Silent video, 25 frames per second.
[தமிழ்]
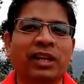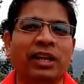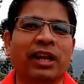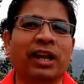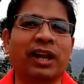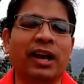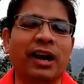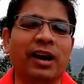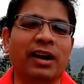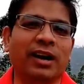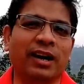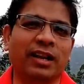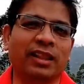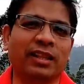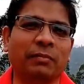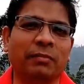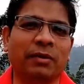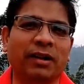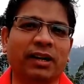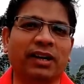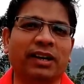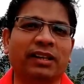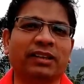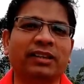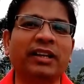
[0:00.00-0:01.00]
நல்லா
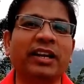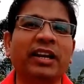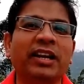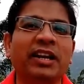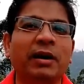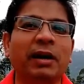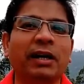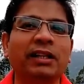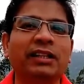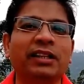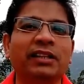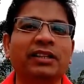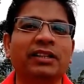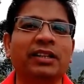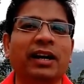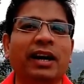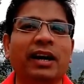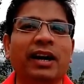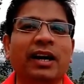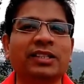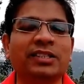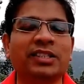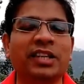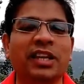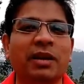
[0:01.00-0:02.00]
ஆனந்தமாக இருக்கலாம் திடீர்னு அதிர்ச்சி
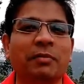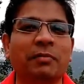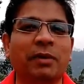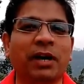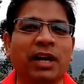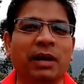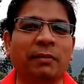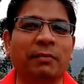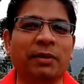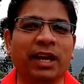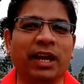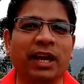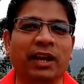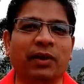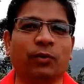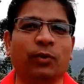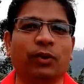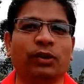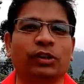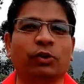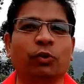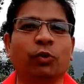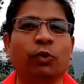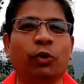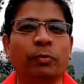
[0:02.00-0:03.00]
ஆச்சரியமாக நமக்கே
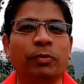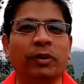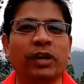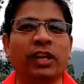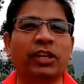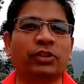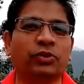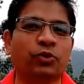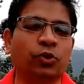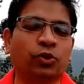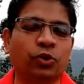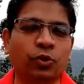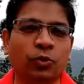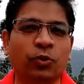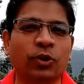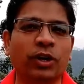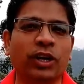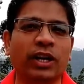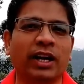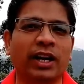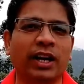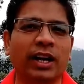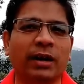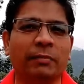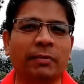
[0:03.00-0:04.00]
ஒருத்தர் ஒரு பெரிய சொத்து
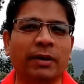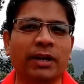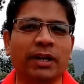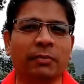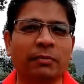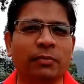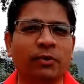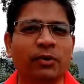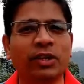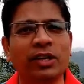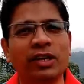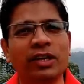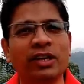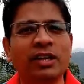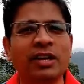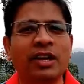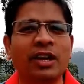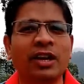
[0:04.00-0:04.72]
கொடுக்குறாங்க அப்படின்னும் போது